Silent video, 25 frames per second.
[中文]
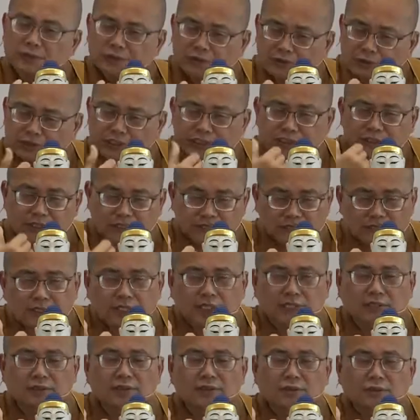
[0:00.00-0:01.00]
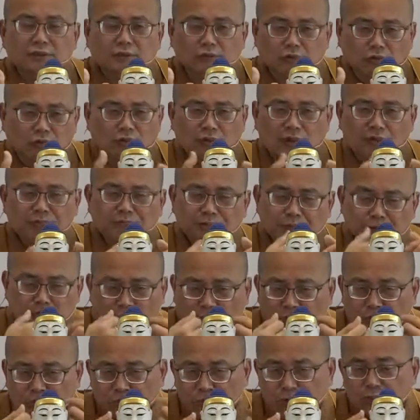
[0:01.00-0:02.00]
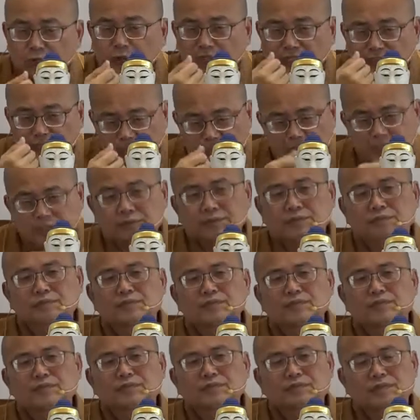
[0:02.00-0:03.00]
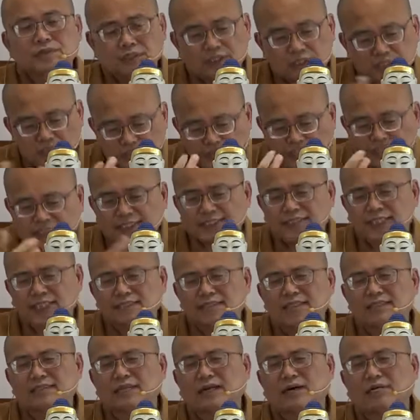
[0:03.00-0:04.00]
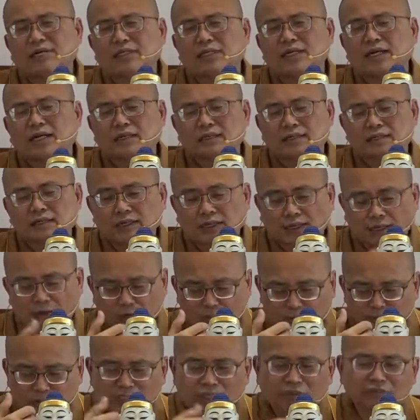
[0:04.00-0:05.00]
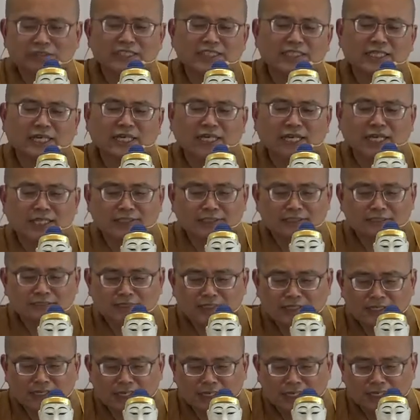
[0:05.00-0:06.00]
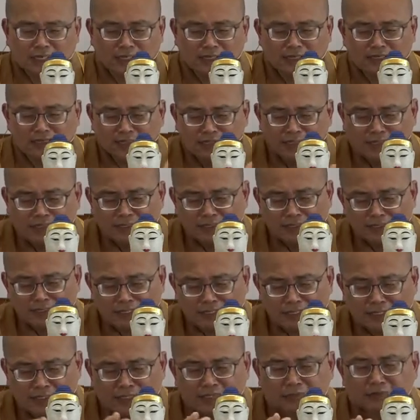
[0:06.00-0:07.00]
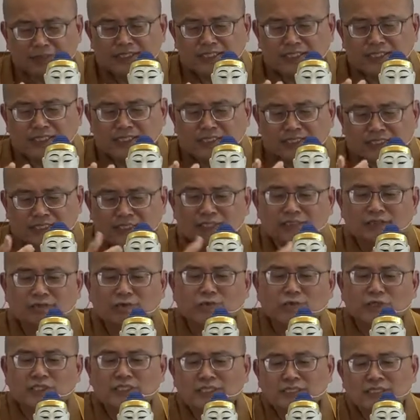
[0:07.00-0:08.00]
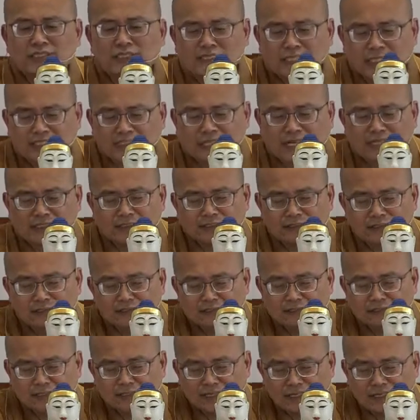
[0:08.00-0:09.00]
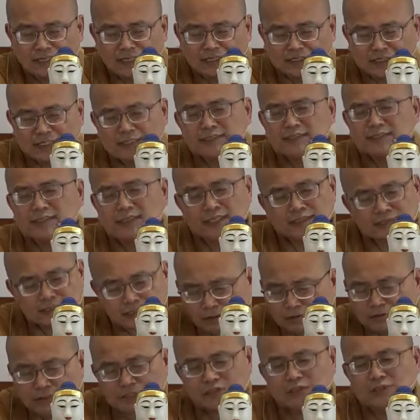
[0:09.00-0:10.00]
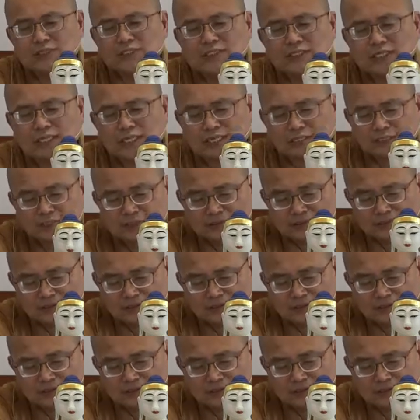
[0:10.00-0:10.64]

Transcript: 就形成。我们不断轮回的因，其实他在讲这个道理啊。好，我们再往底下看啊。那因为这个字文字简单啊，但是它道理就是这样。